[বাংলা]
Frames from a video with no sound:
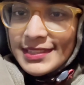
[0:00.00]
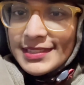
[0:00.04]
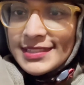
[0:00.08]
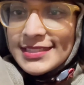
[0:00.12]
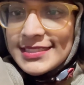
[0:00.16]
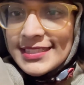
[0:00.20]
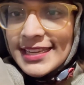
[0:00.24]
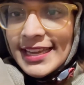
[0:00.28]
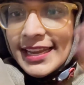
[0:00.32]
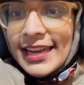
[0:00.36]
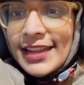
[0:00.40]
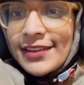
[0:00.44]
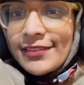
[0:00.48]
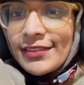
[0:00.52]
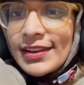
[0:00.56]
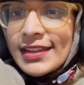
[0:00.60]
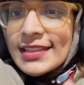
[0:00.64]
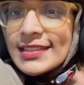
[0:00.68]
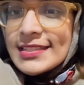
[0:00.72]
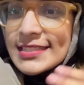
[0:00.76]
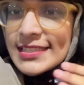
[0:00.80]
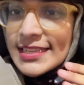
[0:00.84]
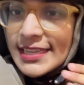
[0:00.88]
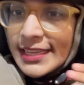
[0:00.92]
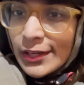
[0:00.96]
যে লেভেলে
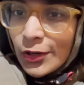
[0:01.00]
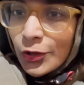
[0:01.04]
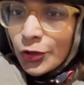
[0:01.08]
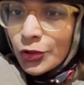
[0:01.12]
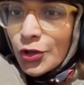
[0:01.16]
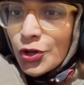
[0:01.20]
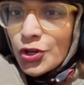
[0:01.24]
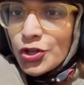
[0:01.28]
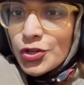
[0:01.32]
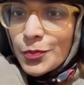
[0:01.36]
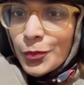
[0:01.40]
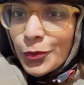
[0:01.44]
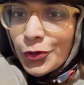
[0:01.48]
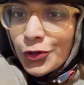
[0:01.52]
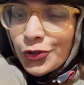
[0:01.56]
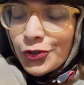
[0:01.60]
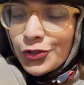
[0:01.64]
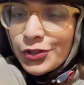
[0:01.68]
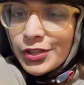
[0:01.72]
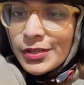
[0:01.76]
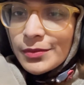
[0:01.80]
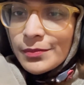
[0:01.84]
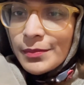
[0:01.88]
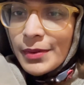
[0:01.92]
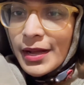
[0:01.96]
ছিল দশ পনেরো
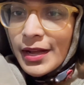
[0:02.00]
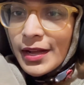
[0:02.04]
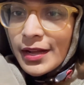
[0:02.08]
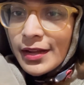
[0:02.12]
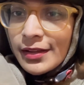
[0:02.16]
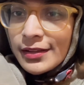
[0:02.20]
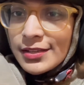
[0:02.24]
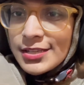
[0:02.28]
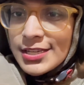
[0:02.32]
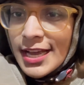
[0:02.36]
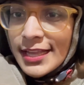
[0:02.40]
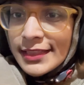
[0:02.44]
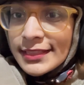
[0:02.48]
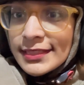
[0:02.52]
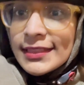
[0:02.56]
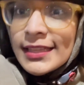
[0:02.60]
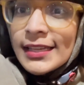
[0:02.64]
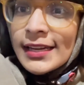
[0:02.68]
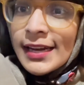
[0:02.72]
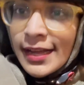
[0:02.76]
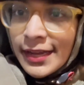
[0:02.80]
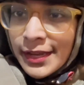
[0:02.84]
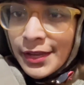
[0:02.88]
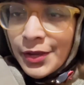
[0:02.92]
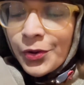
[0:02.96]
দিন বা সাত দিন
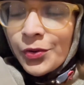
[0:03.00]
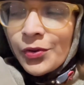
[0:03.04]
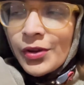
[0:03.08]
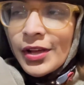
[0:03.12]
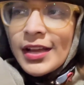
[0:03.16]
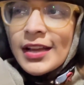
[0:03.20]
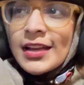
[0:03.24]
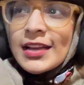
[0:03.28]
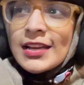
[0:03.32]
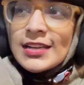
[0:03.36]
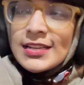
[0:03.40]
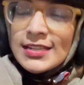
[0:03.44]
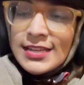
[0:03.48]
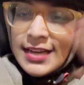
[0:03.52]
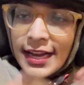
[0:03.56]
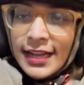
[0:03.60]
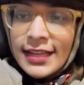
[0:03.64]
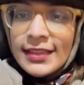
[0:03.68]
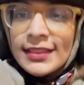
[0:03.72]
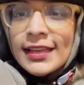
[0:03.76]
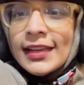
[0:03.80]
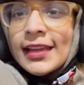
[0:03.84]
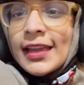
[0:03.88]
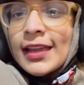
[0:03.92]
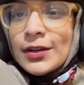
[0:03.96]
আগেও সেখান
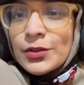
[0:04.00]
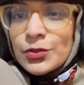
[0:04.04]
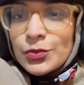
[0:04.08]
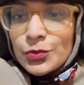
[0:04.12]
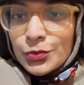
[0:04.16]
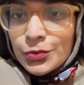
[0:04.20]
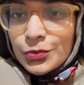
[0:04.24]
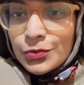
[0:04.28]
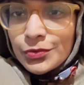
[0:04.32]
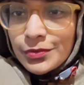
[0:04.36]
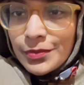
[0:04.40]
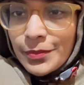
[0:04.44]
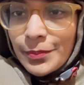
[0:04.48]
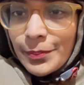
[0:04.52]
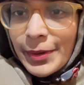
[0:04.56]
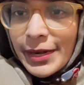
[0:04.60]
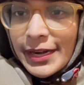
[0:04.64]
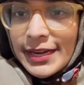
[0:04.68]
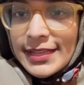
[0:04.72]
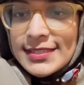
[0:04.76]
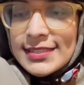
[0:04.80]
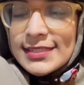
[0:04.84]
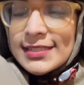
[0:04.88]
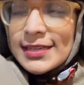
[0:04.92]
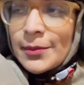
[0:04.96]
থেকে একটু
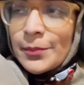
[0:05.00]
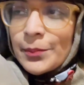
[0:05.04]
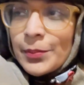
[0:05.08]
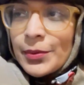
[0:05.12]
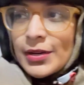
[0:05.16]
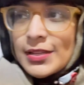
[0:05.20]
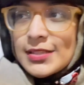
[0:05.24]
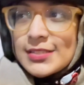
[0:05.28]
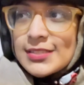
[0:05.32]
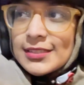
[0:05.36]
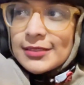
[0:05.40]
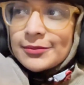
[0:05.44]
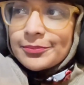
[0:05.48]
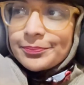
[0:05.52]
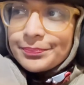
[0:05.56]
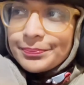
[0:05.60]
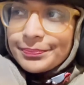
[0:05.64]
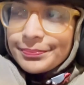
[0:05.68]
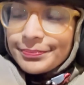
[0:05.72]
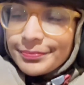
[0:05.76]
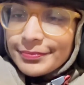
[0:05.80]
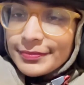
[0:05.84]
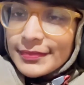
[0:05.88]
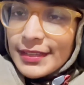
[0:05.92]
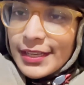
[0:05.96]
বেড়েছে টেম্পারেচার
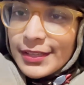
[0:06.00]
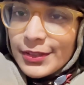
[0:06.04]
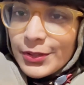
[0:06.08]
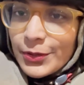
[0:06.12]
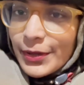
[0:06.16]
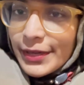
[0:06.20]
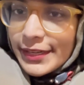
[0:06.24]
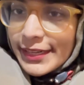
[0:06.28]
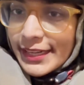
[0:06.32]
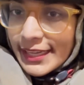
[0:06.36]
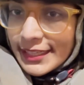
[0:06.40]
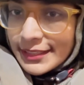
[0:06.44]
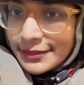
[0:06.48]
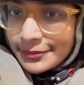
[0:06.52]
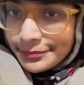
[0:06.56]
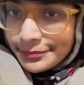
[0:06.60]
তো এটাই